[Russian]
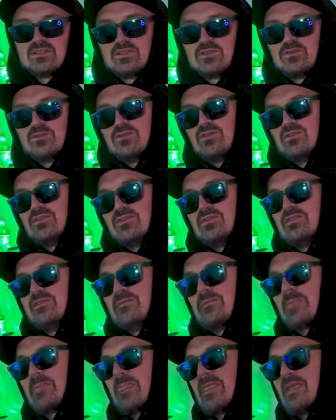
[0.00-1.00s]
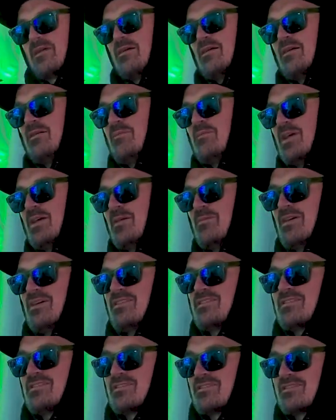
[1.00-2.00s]
но э, моя
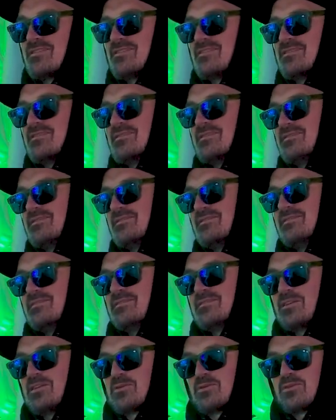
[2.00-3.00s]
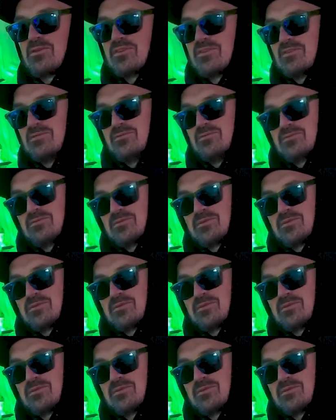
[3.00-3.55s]
мать, э, которая,